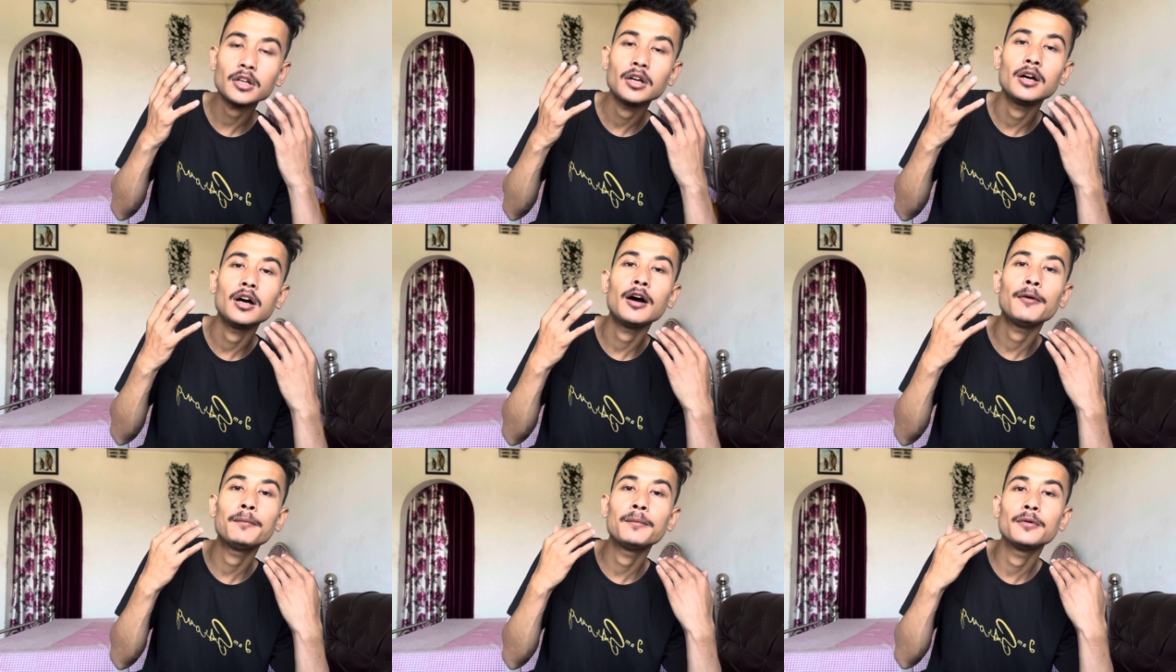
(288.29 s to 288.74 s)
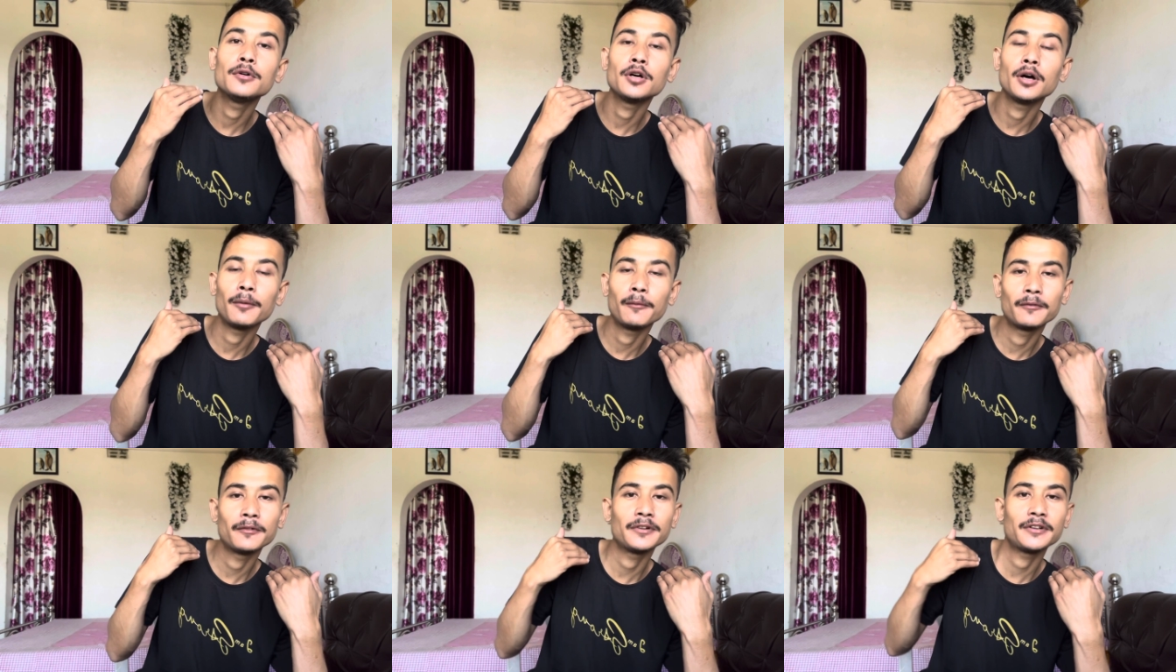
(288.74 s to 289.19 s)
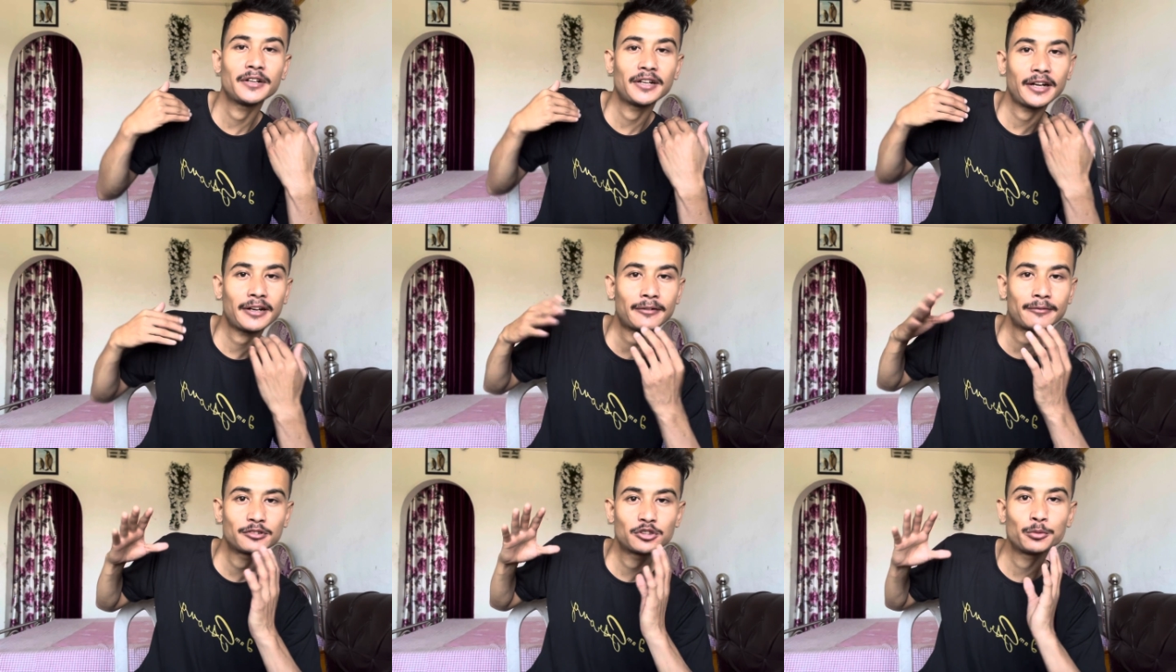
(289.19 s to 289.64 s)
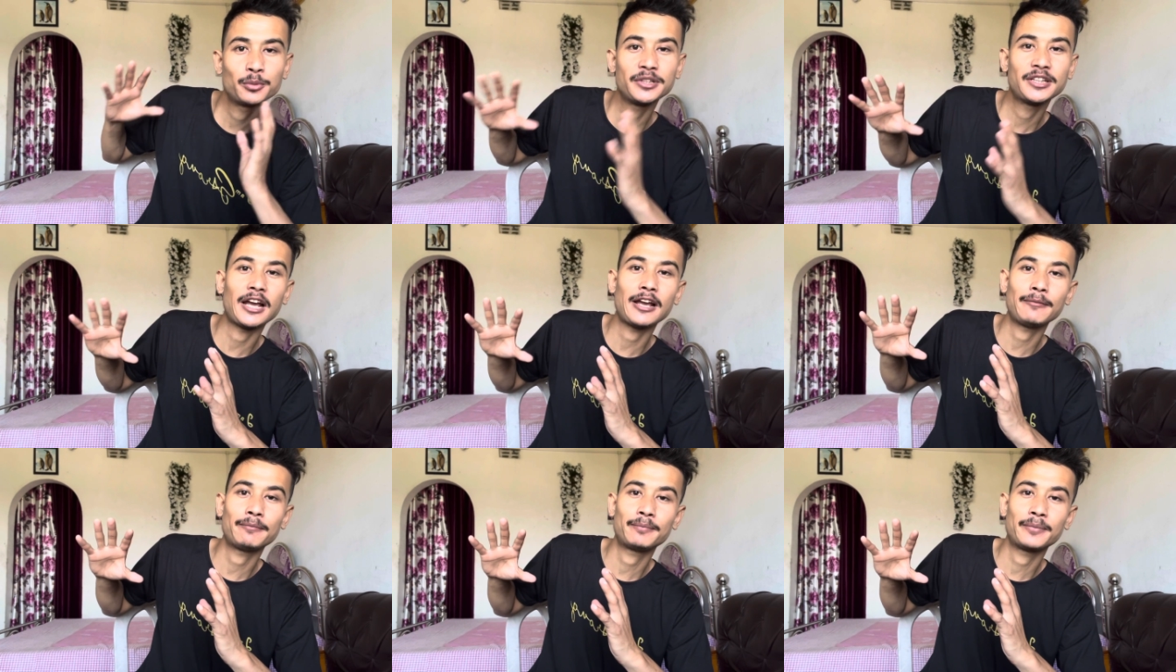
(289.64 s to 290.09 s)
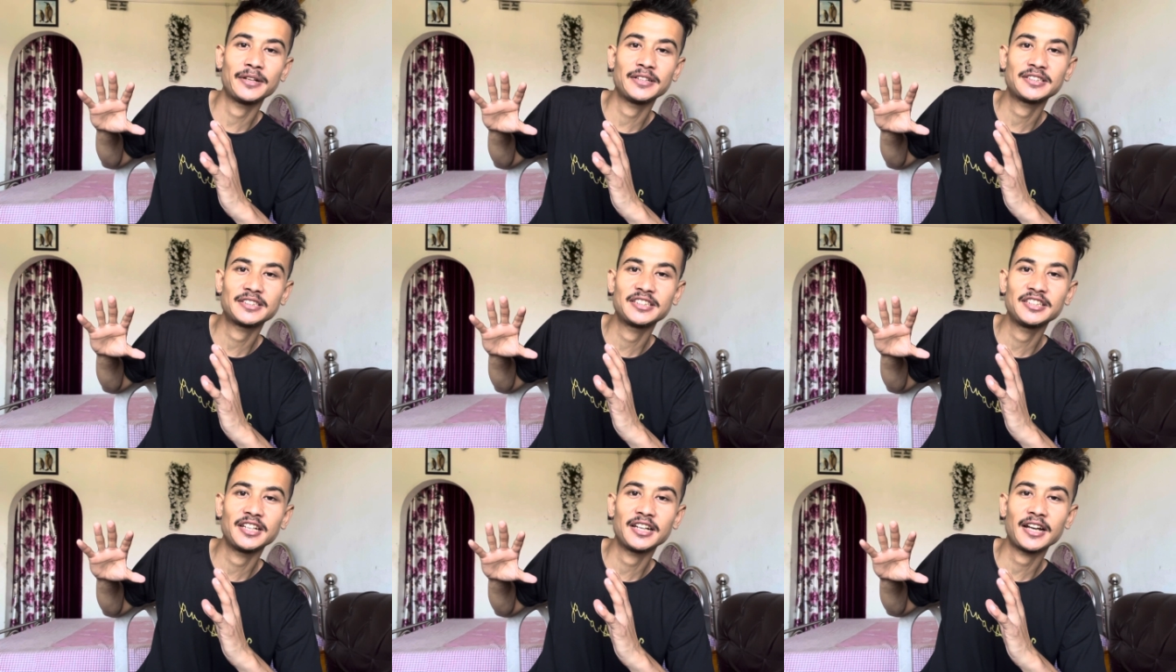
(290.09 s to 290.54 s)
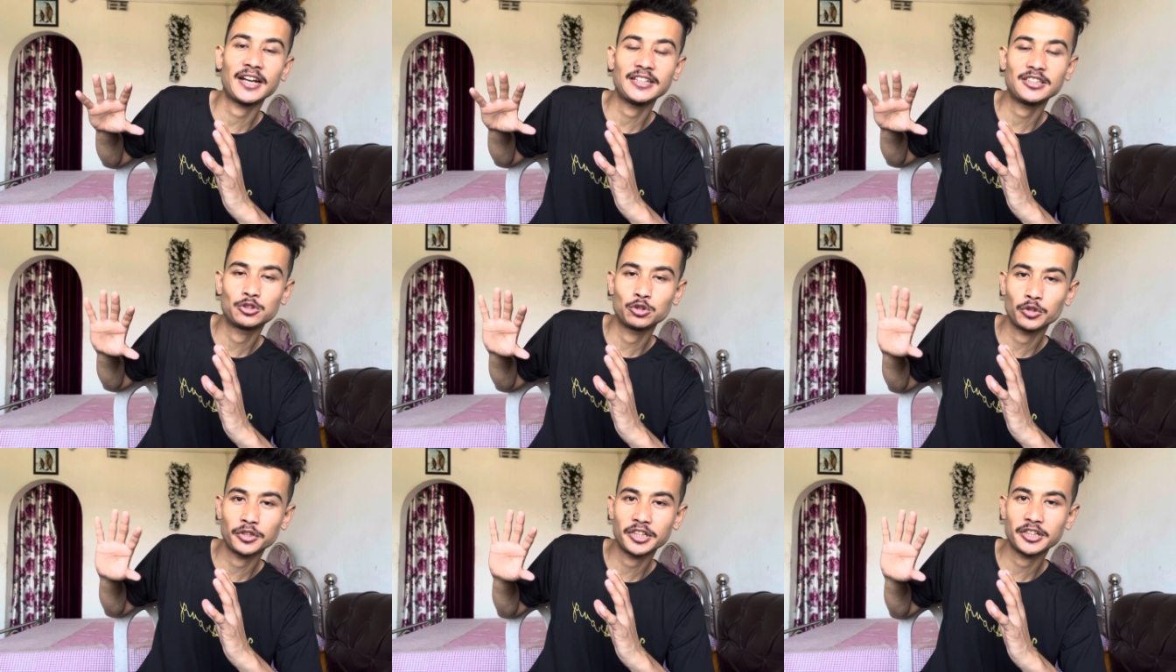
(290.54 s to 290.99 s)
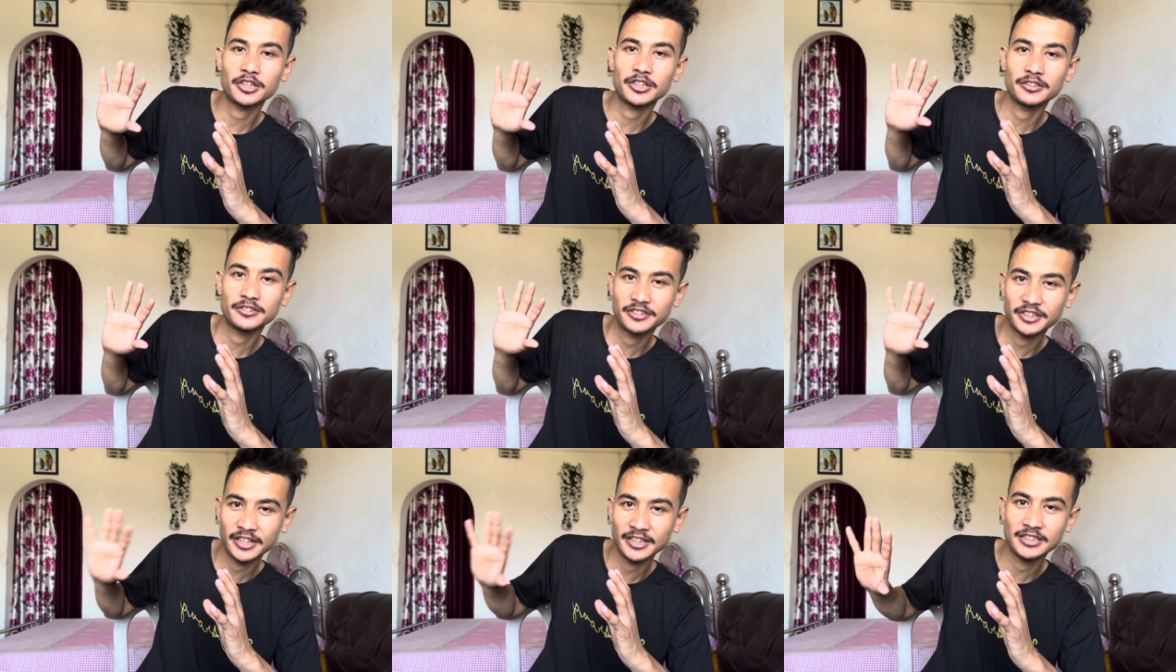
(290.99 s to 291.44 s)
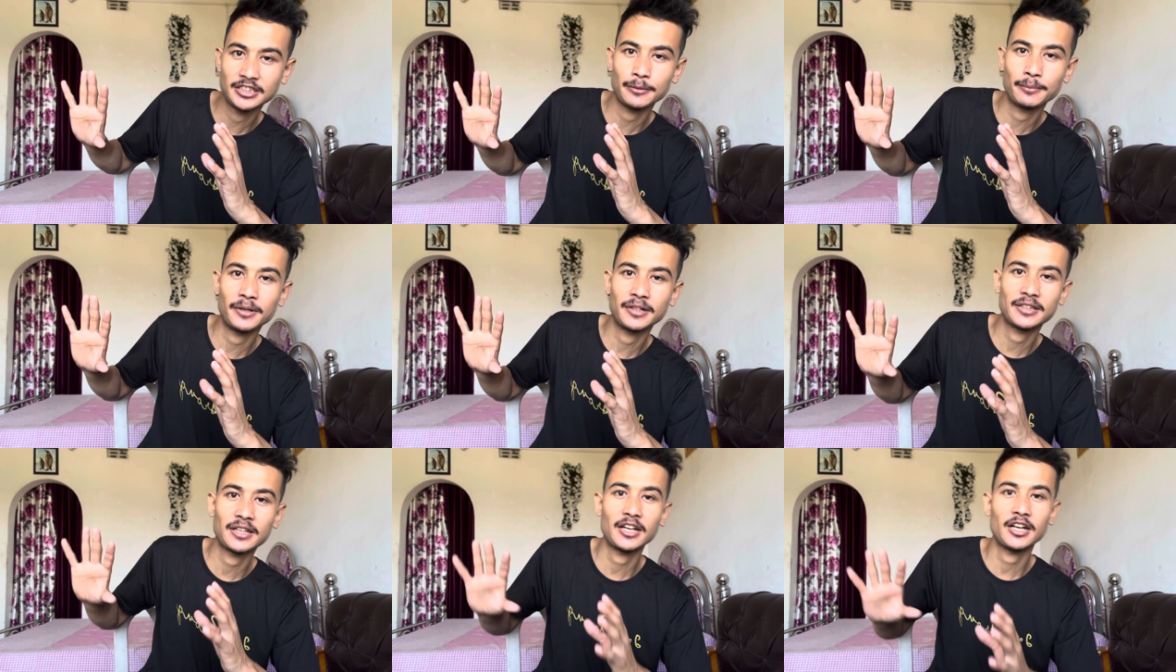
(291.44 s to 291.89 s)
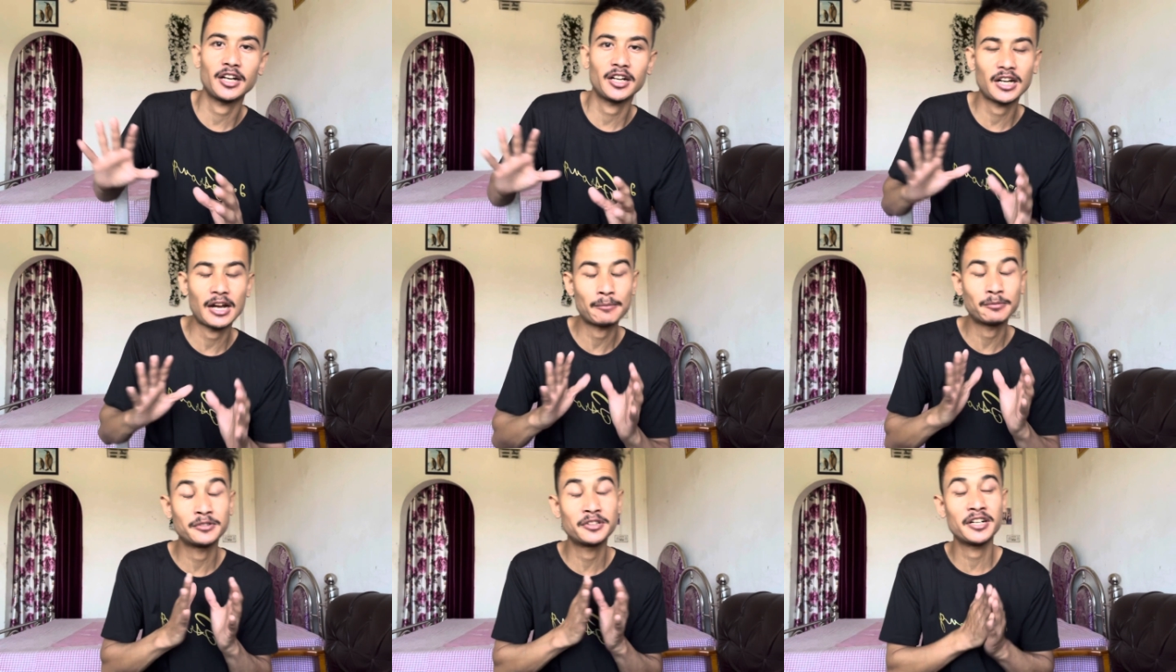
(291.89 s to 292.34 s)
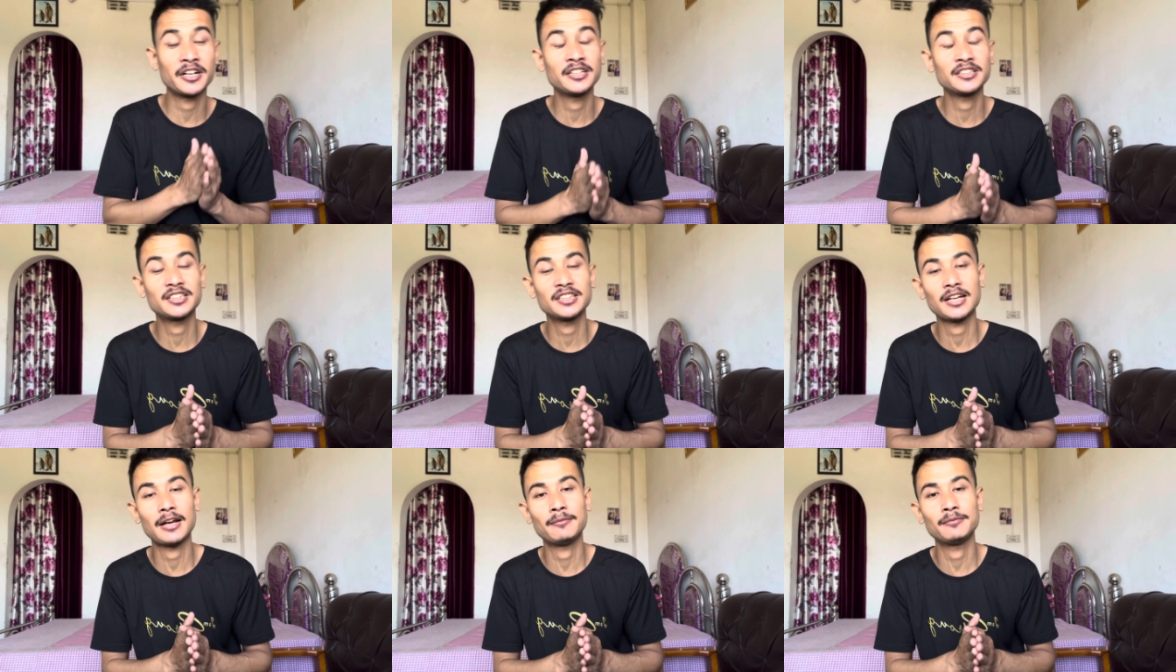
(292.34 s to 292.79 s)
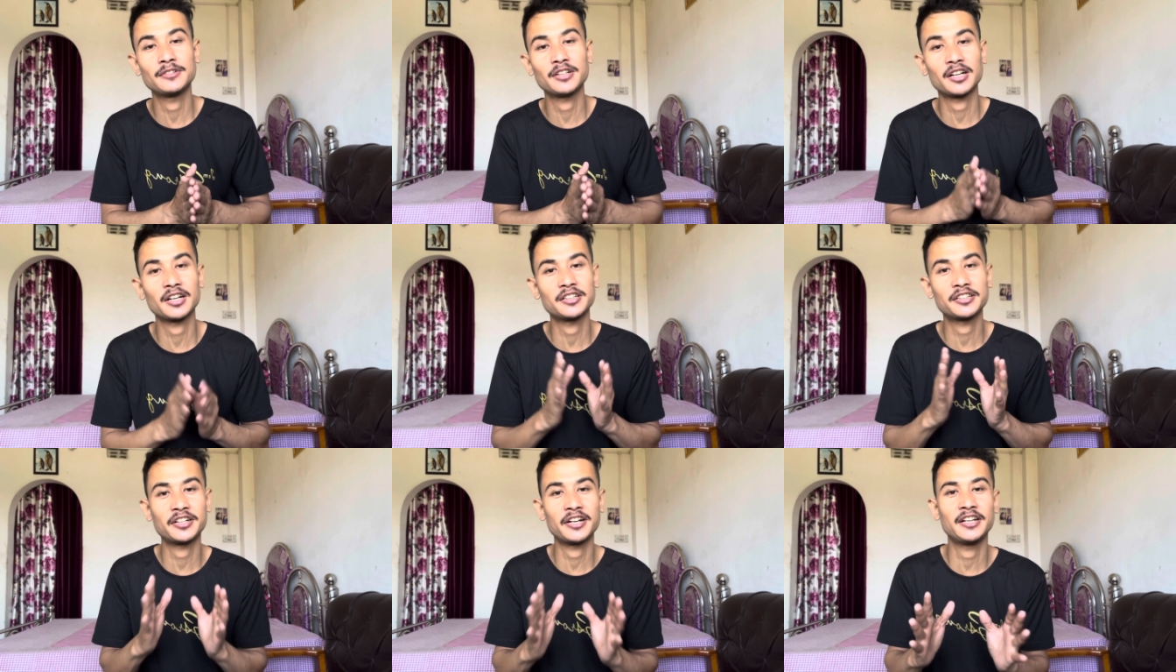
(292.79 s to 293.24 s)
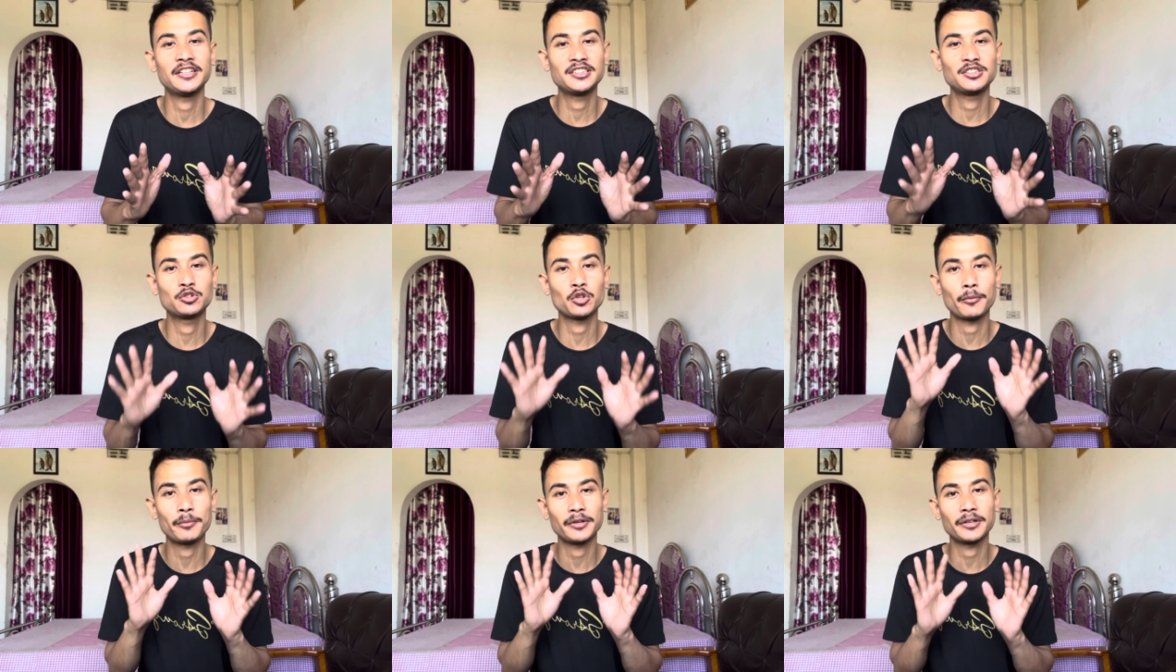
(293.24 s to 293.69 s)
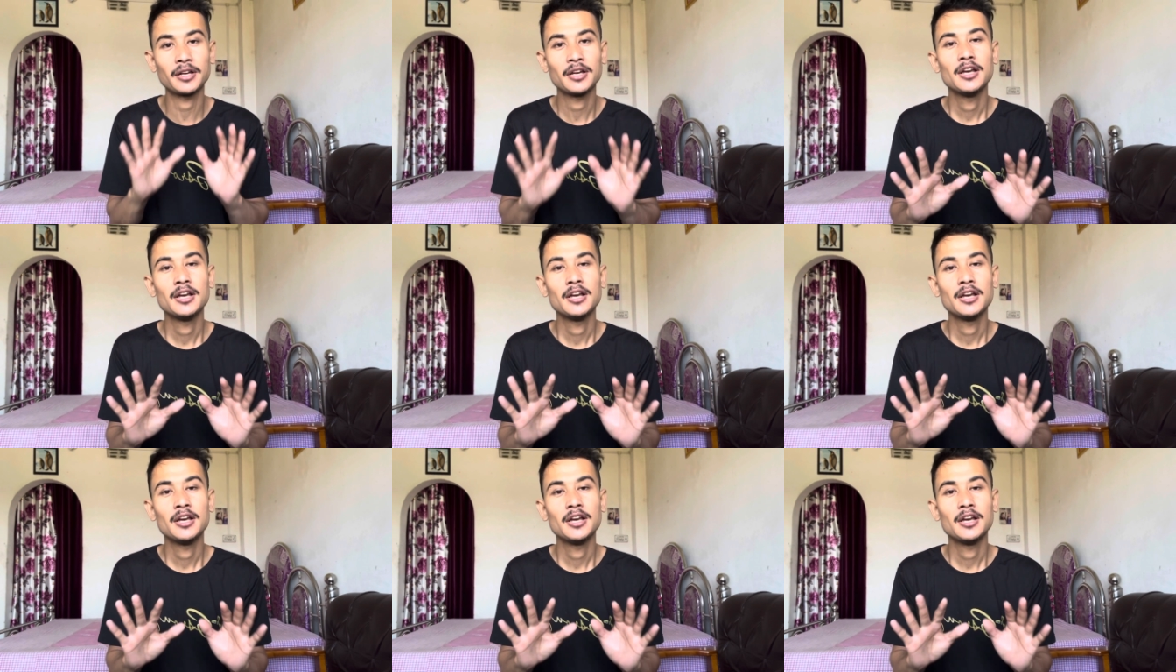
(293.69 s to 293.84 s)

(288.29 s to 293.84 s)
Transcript: अब अब एक सुविधाएं पेश किए गए जो कि ट्रेन से पड़ता है अगर आप ट्रेन से अगर ट्रेन जो अभी